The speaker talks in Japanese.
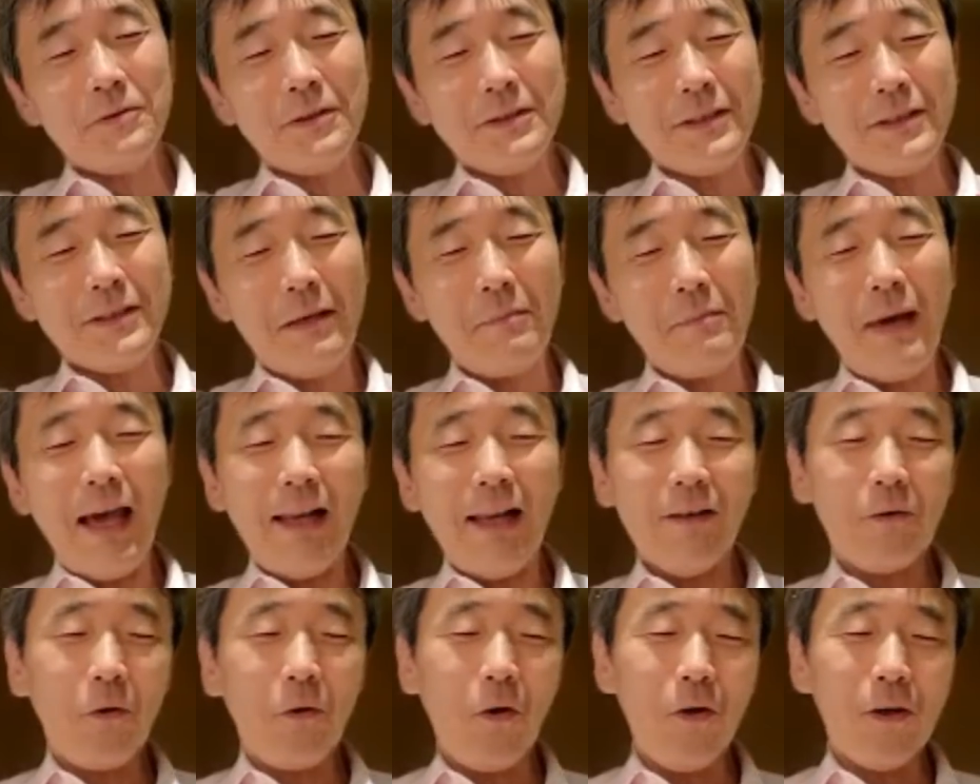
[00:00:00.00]
ですね。まあ、
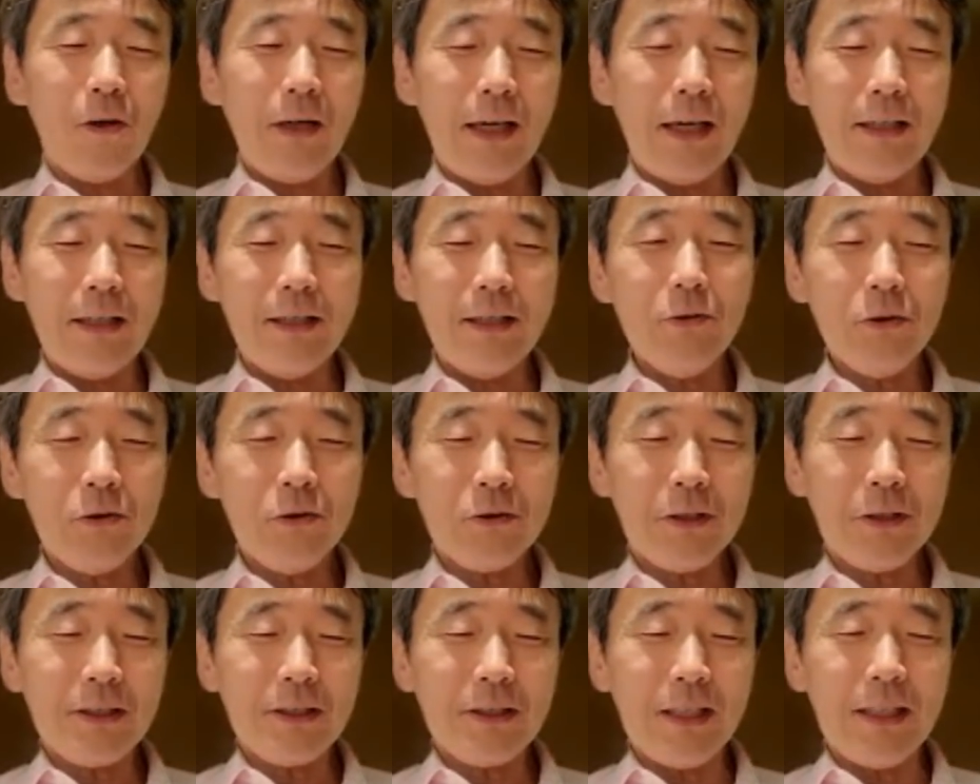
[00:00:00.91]
あの、国会議員の
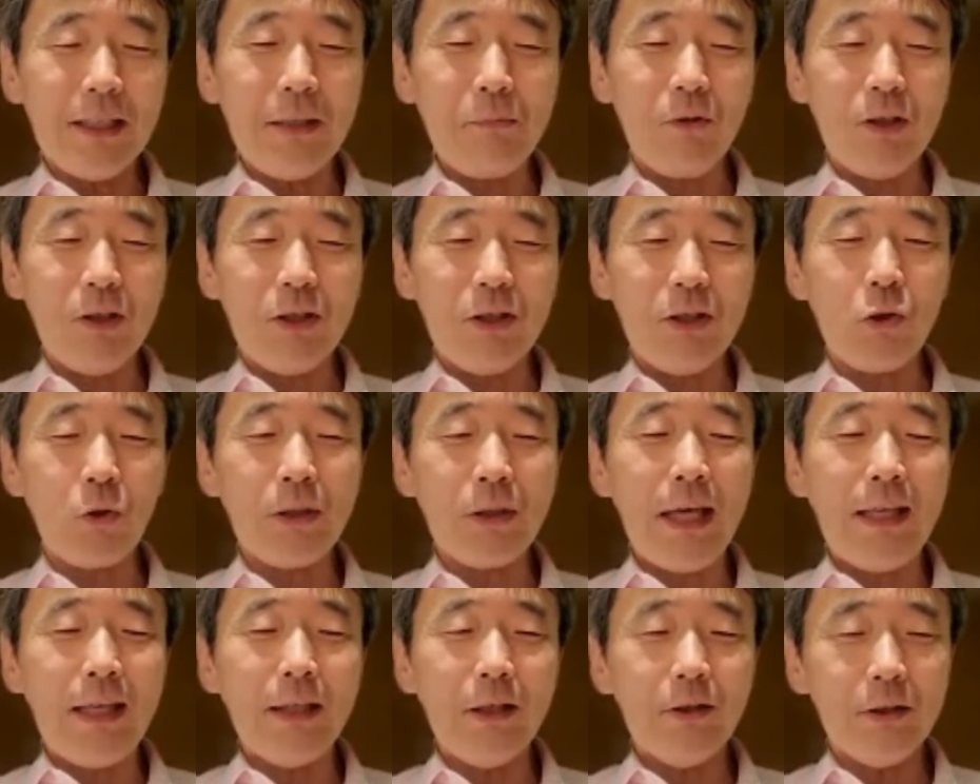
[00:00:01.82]
人たちはね、もう異常
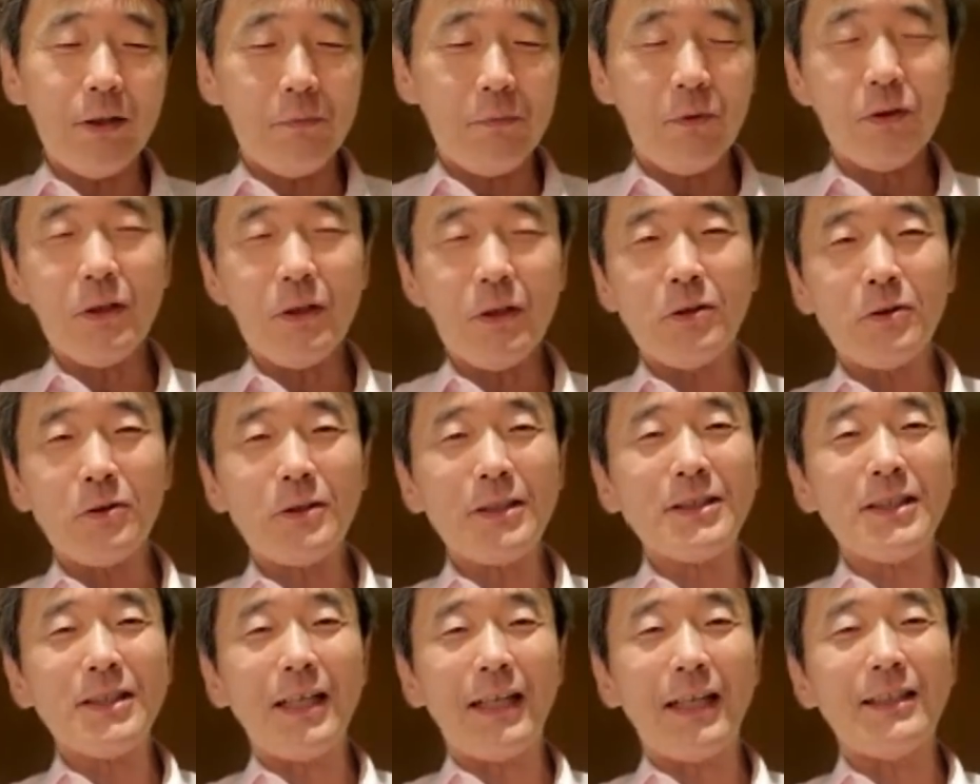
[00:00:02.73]
なエネルギー持ってる人
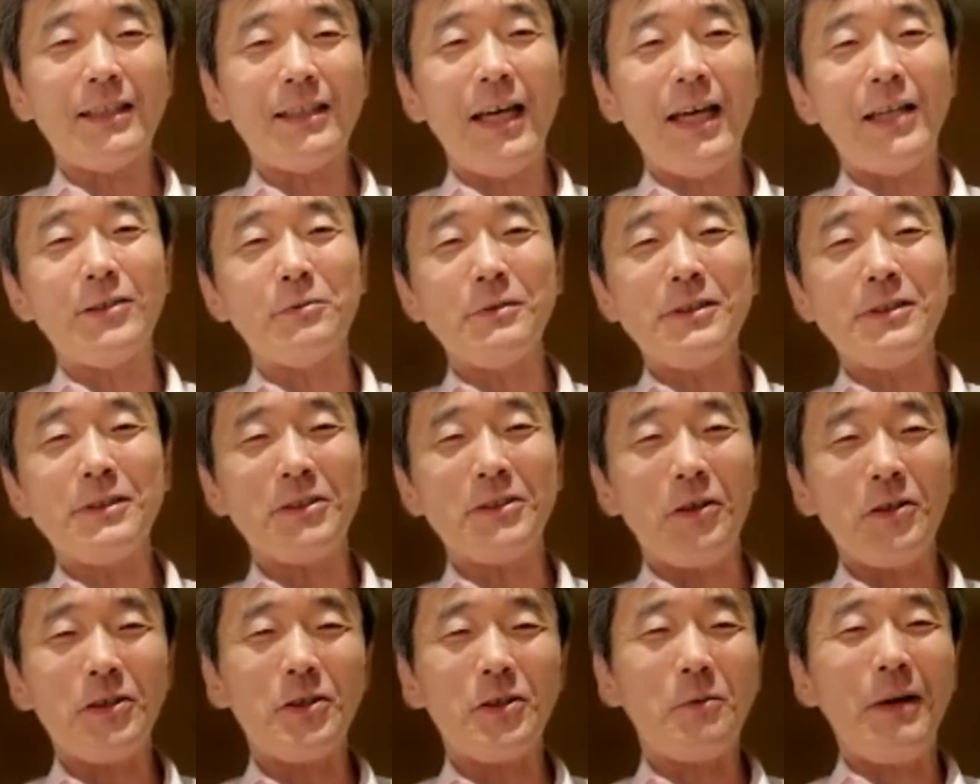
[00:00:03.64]
たちだから大丈夫で
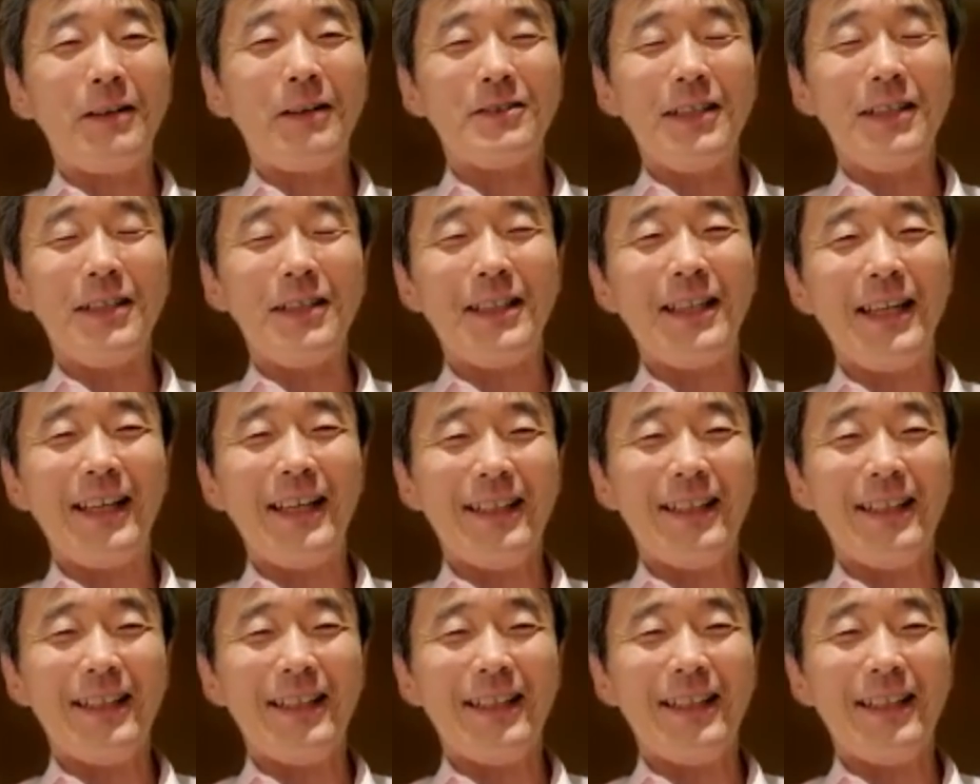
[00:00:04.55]
す。一晩ぐらいで、ね。